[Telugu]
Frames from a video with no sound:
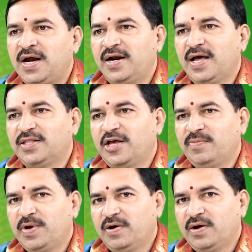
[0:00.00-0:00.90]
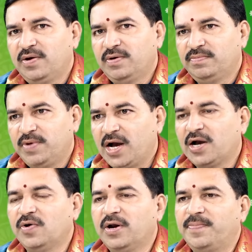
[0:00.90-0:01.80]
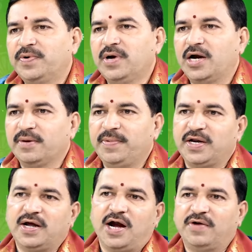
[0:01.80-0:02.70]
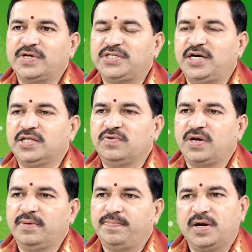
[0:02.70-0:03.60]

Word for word: అంటే ఆ దయబలం బాగా ఉన్నప్పుడు ఆటోమేటిక్గా హార్డ్ వర్క్ చేయడం ద్వారా